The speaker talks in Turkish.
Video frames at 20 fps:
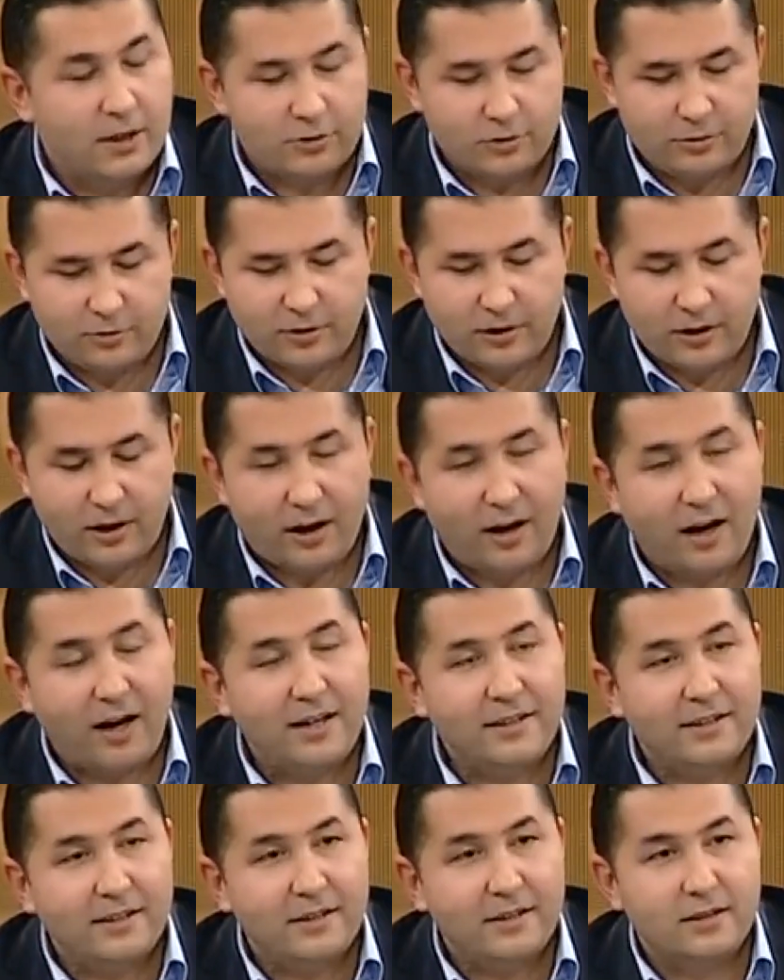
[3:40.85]
Çünkü
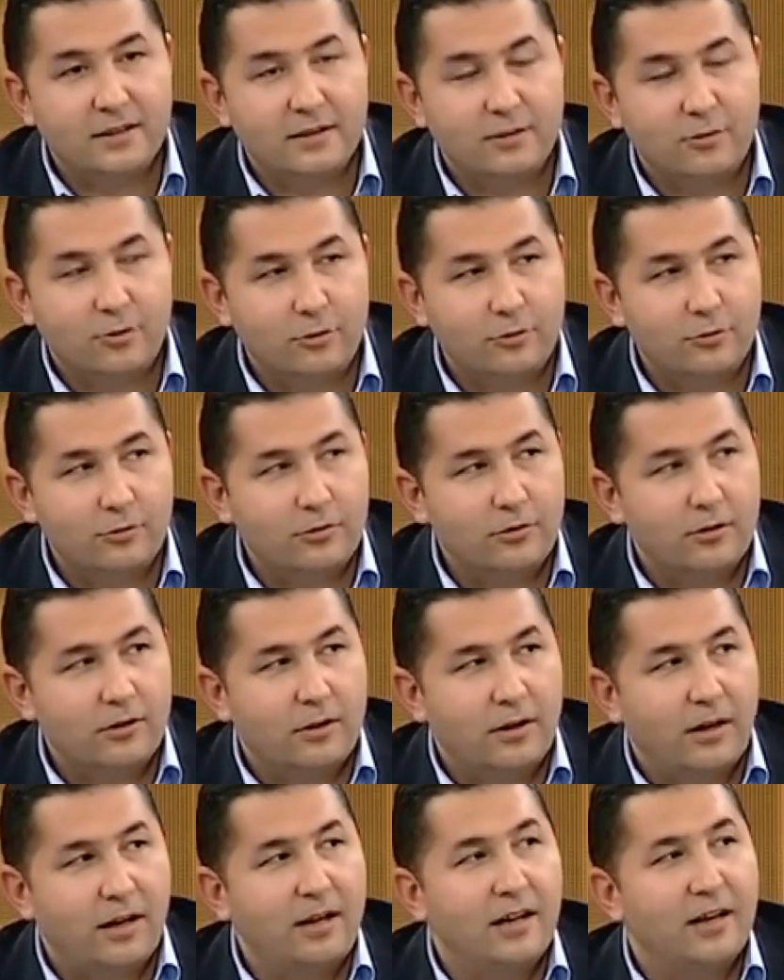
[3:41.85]
aynı konu
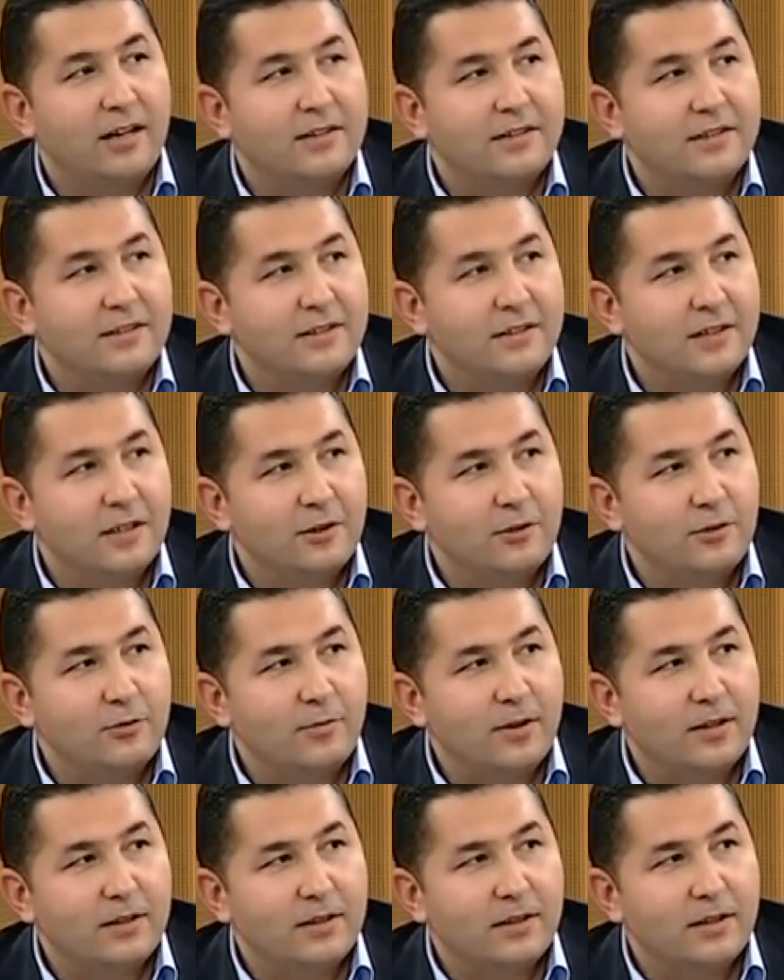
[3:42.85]
Alaaddin
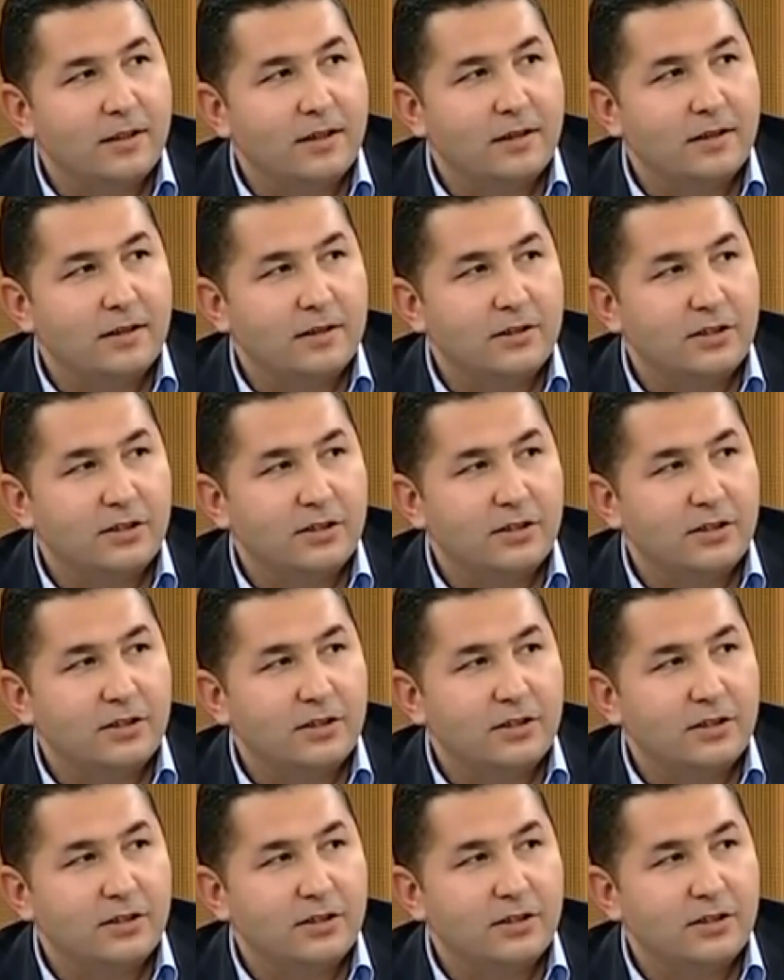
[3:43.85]
Keykubat'la